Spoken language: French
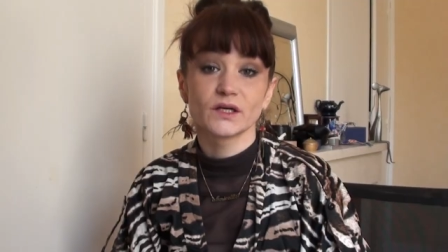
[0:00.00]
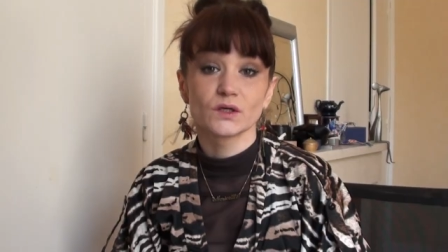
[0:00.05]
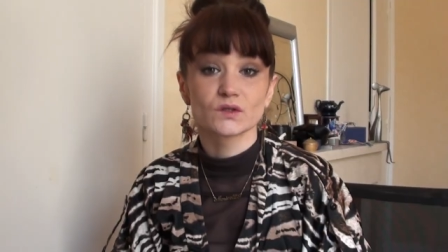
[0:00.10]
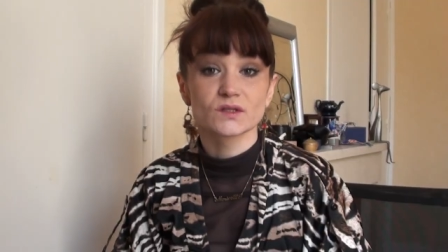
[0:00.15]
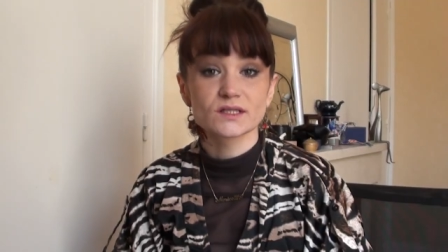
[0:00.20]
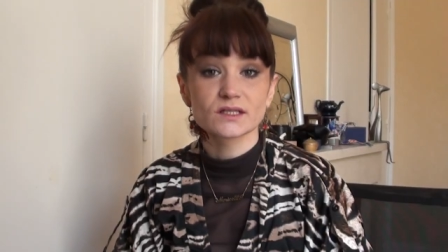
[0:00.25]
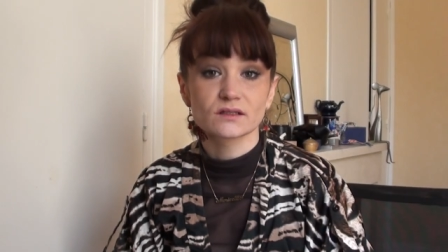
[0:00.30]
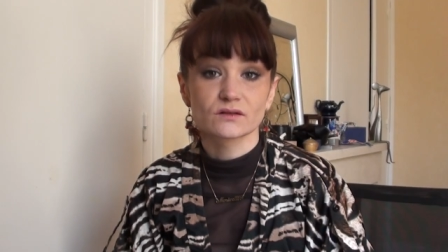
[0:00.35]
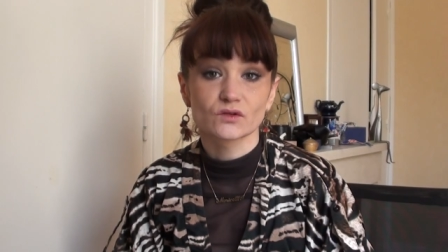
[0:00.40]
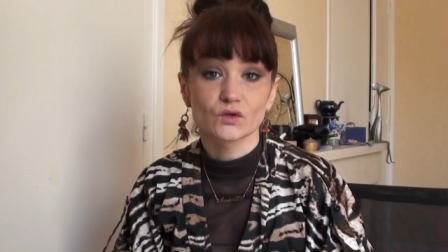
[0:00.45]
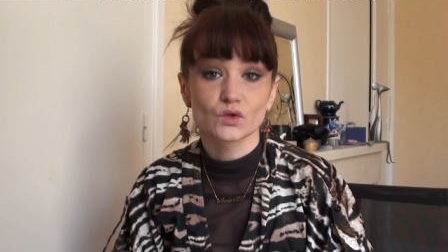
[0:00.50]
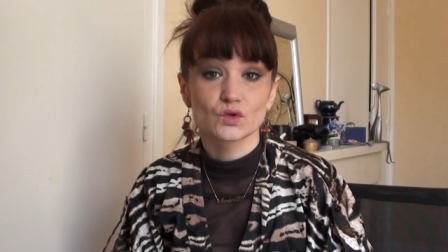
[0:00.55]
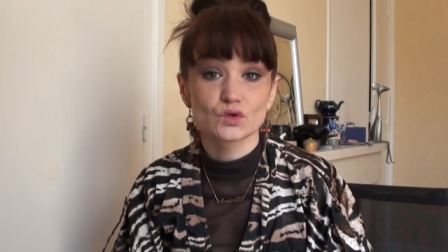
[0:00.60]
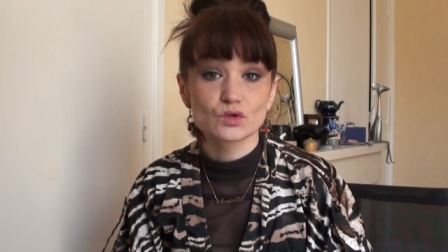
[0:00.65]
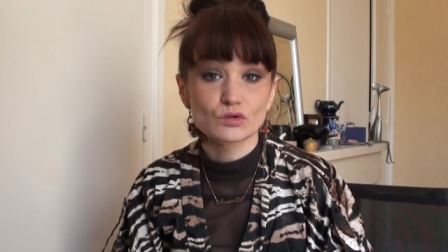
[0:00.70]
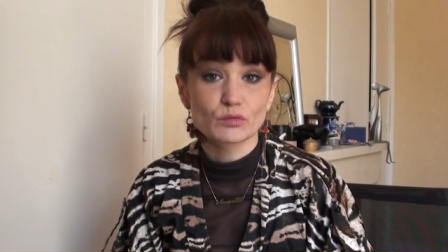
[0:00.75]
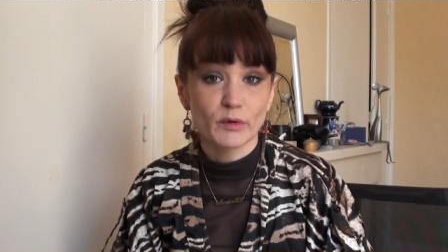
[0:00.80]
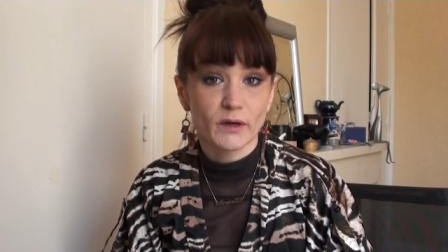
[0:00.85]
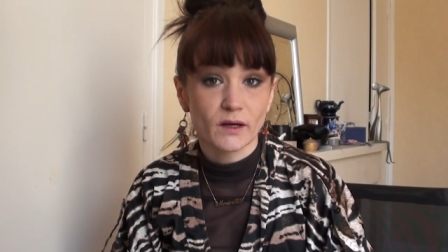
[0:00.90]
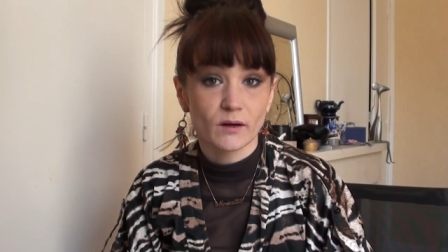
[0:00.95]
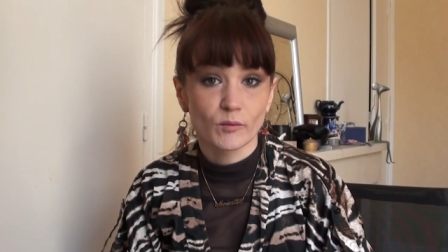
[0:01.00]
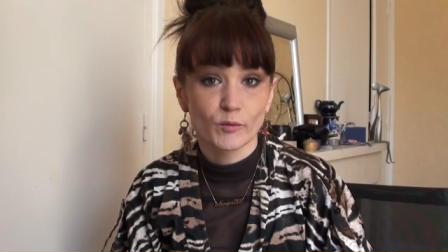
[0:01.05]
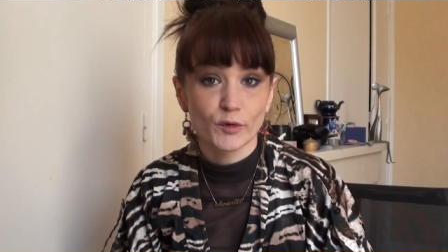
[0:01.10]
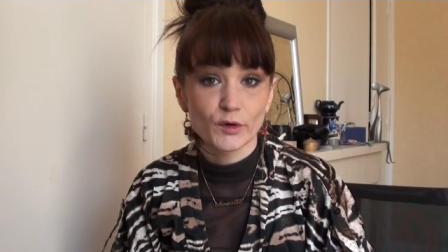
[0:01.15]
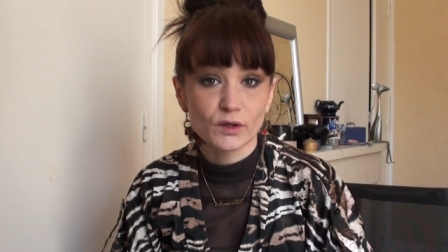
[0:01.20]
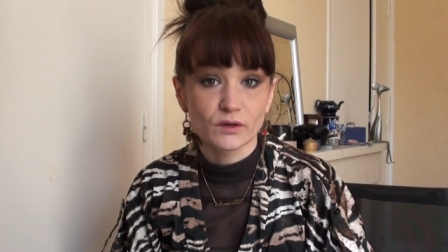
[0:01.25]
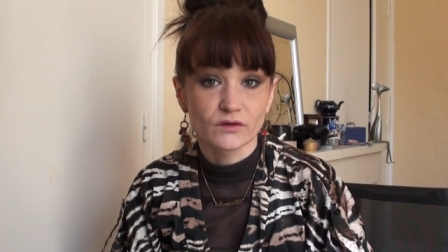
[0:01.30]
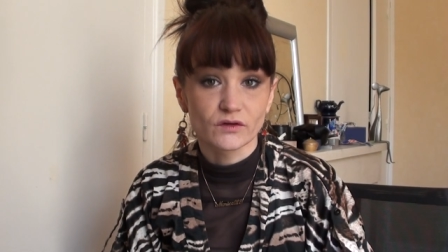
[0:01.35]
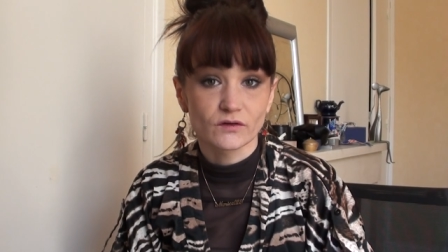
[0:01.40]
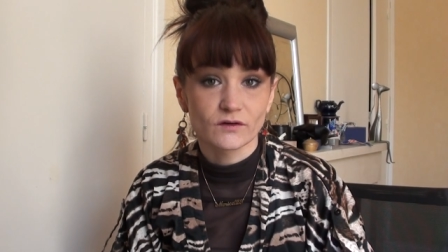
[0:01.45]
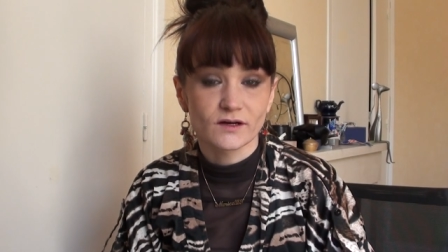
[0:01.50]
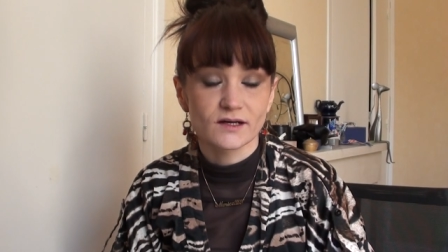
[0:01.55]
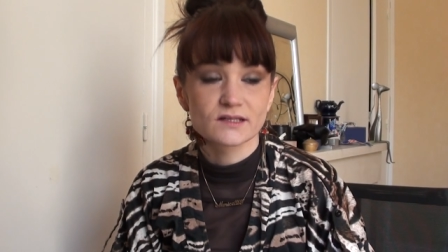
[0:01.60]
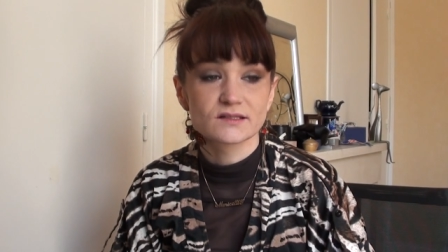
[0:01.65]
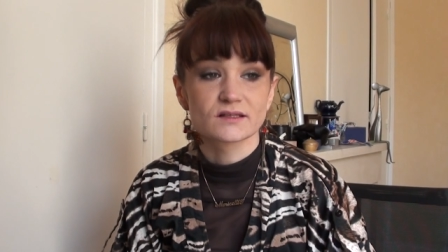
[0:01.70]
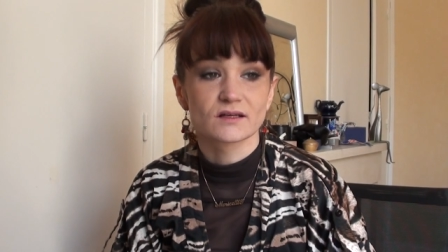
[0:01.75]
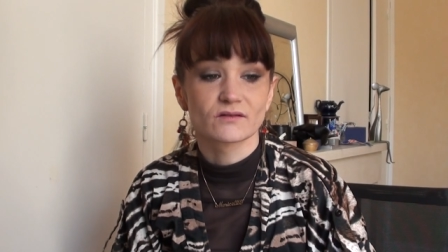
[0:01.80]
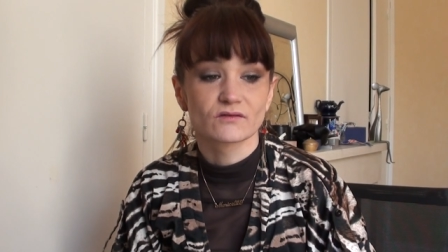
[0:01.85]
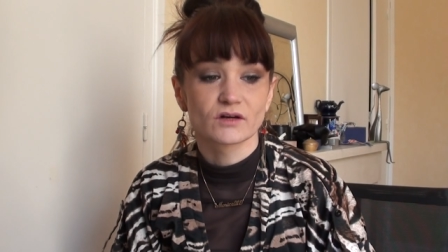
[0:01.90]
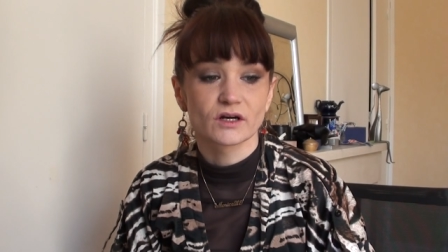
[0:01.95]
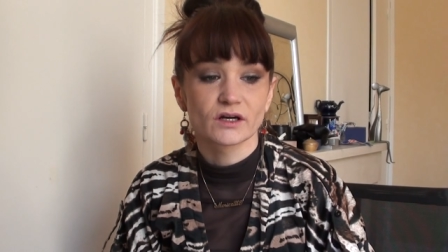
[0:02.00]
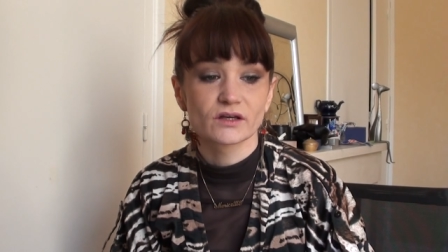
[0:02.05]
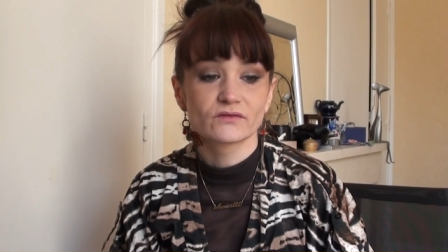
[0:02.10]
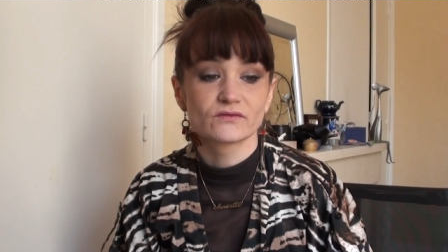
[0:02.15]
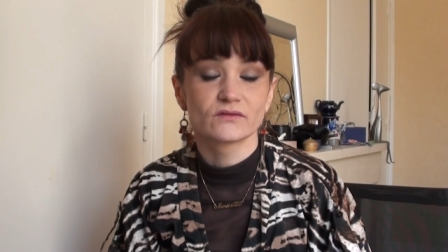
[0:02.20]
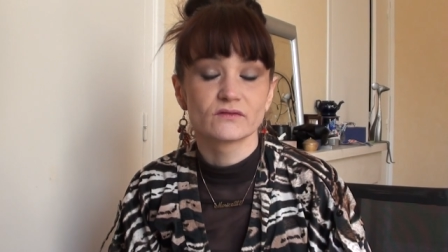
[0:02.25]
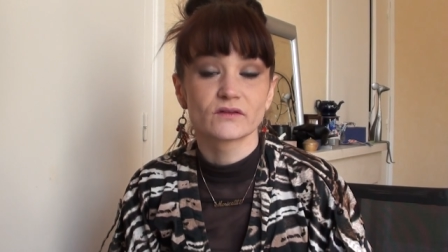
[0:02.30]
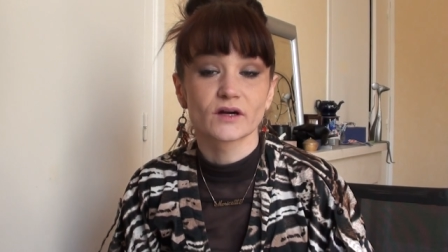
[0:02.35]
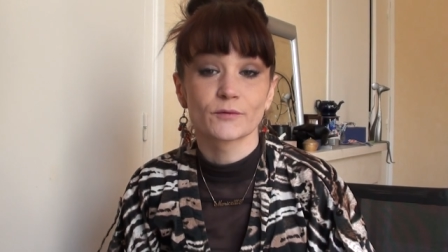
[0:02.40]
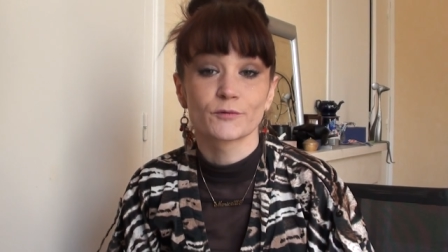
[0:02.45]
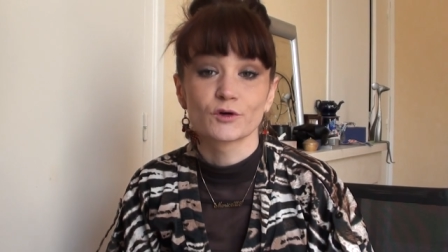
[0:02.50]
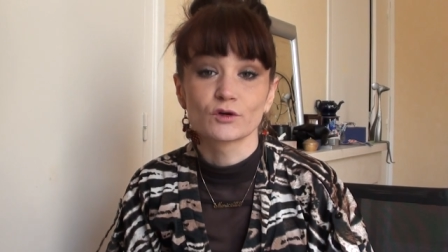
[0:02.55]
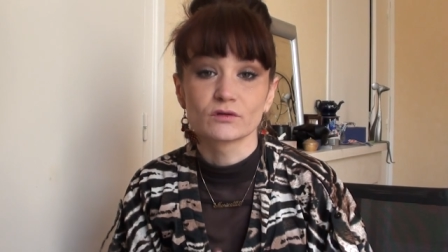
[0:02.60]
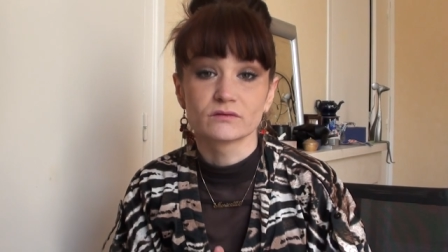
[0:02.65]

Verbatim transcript: y a aussi un truc super important à savoir, il faut vraiment